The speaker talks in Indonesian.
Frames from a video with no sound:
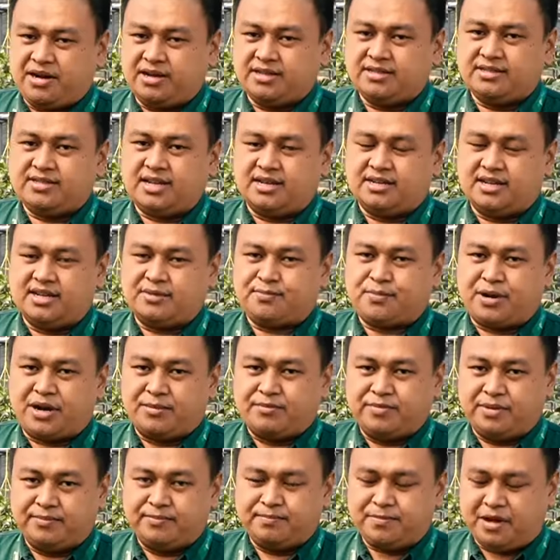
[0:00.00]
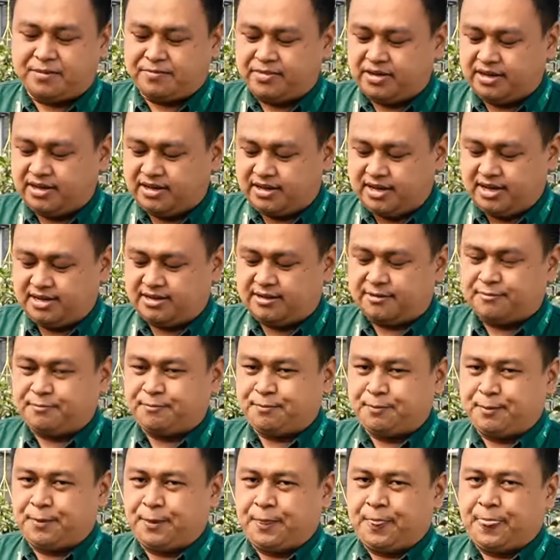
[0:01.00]
standar pabrikan.
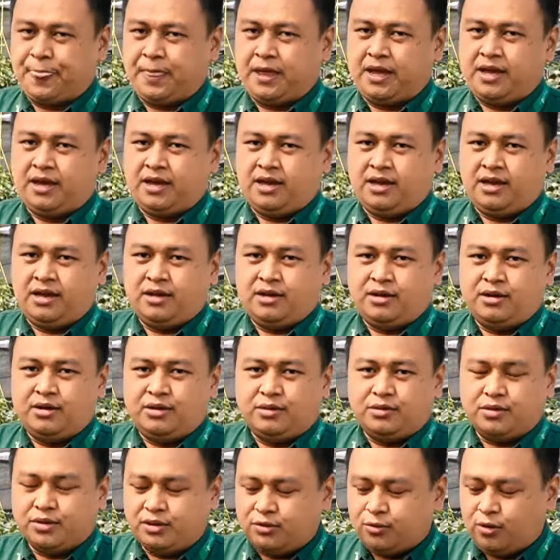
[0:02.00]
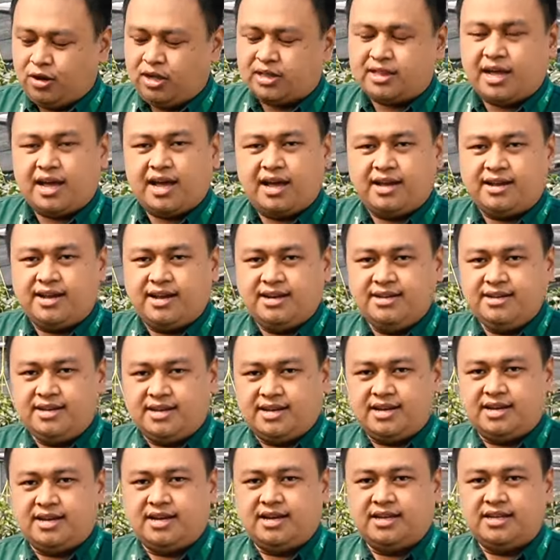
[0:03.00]
Untuk
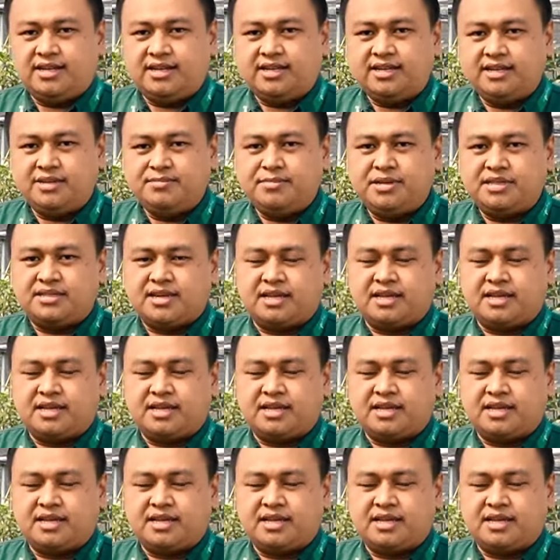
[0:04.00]
ketahanannya, ini bisa